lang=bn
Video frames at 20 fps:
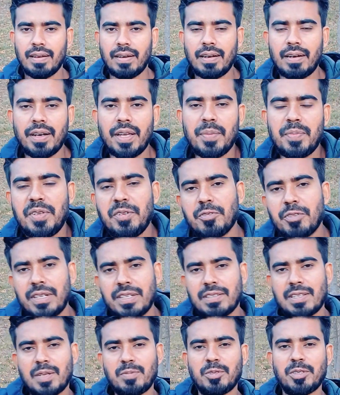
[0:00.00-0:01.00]
হাই এভরিওয়ান
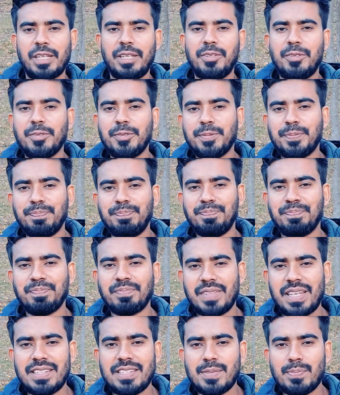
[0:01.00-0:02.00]
আসসালামু আলাইকুম
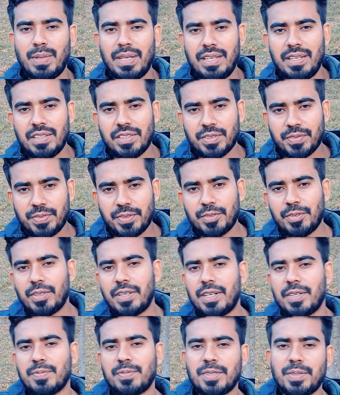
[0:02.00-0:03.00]
ইটস মি শফিকুল
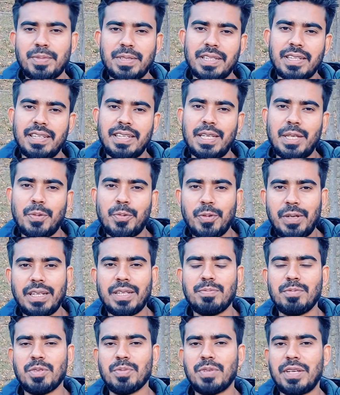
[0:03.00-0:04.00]
খান ফ্রম ইতালি
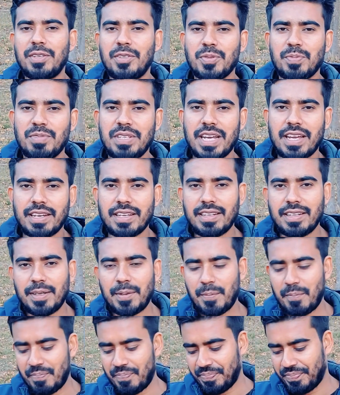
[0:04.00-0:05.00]
ওয়েলকাম টু মাই ইউটিউব চ্যানেল
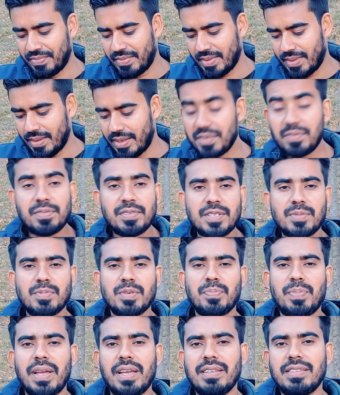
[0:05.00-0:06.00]
অ্যান্ড
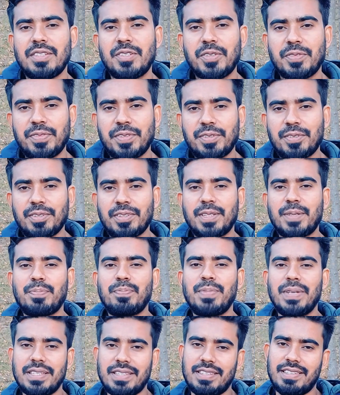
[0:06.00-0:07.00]
ফেসবুক পেজ শফিকুল দ্য
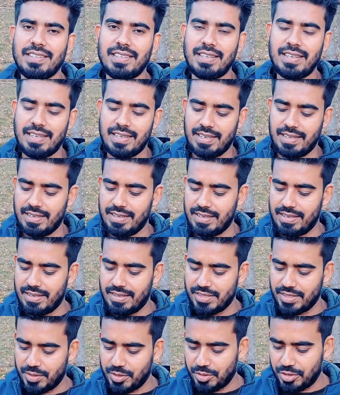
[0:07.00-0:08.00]
বেস্ট
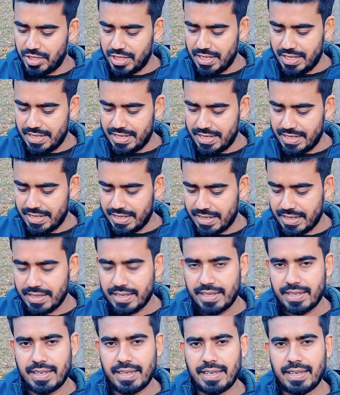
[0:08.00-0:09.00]
আশা করছি যে যেখান
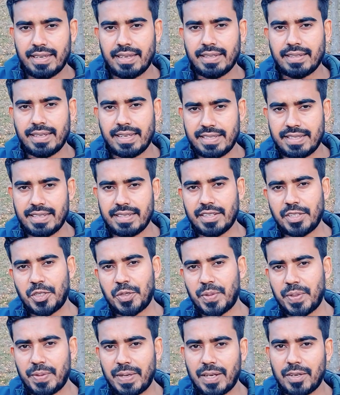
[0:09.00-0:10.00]
থেকে দেখছেন
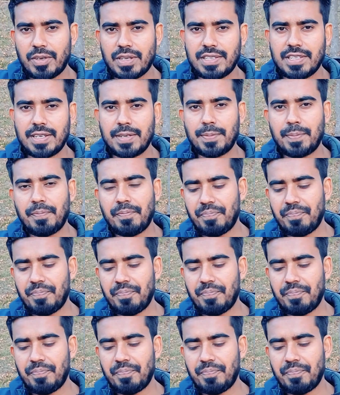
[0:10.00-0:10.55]
সবাই ভালো আছেন